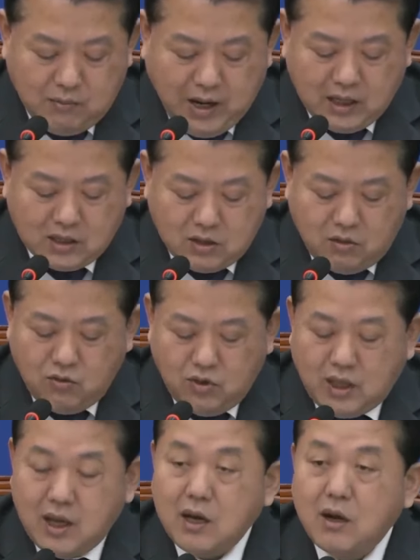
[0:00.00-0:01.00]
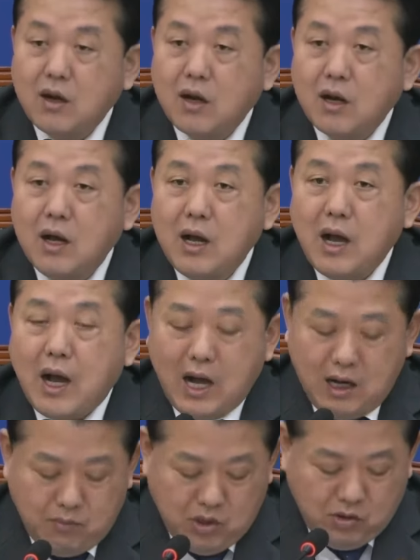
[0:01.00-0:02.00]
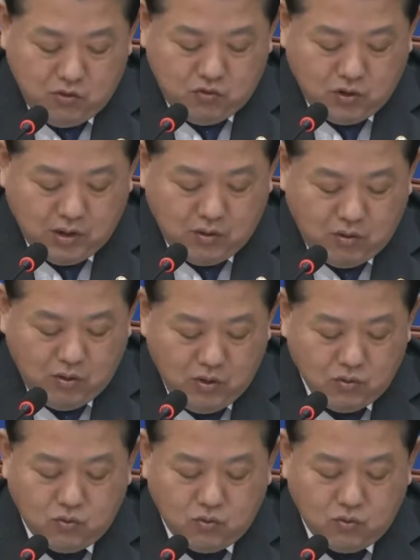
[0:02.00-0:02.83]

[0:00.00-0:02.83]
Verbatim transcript: 박정훈 대령을 항명수계로